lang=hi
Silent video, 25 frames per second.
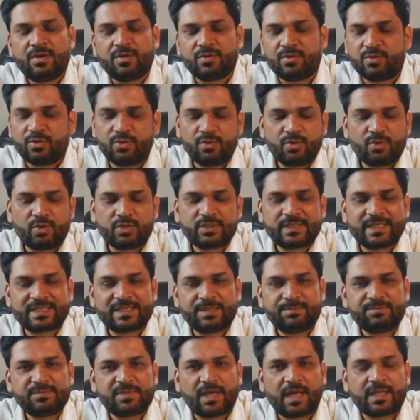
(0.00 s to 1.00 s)
गुरु को जैसे
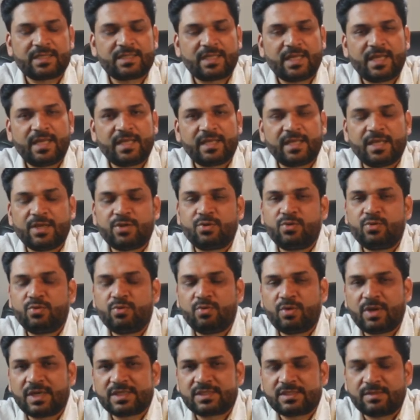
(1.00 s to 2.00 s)
हम जानते हैं कि
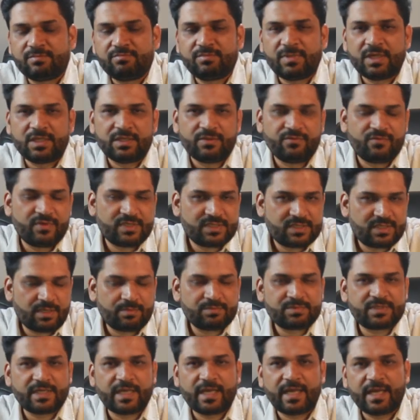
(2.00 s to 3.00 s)
गुरु का संबंध
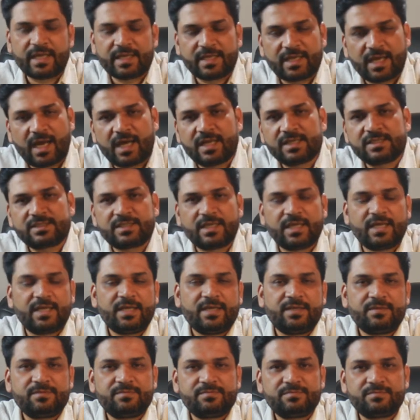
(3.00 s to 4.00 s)
विजडम से है ज्ञान से
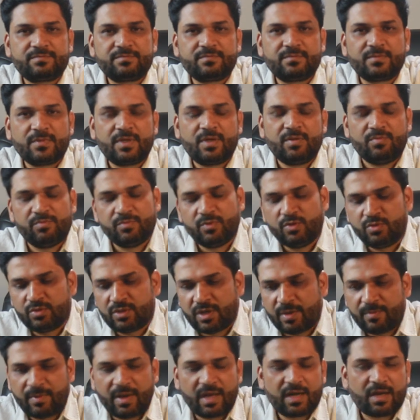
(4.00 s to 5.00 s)
है मून
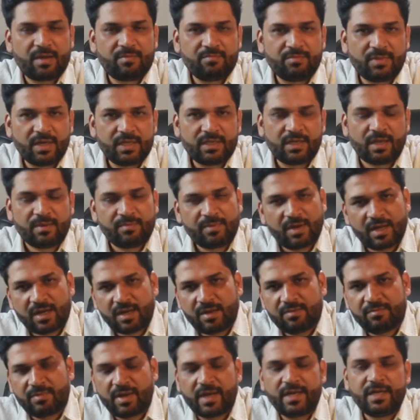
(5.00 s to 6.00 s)
हमारा मन
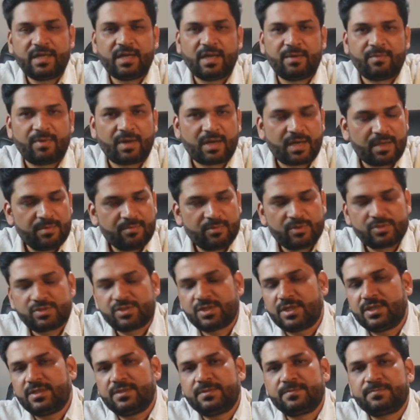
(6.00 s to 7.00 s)
हमारा माइंड हमारा
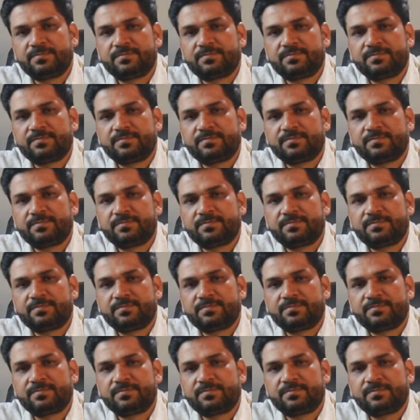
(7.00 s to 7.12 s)
इमोशन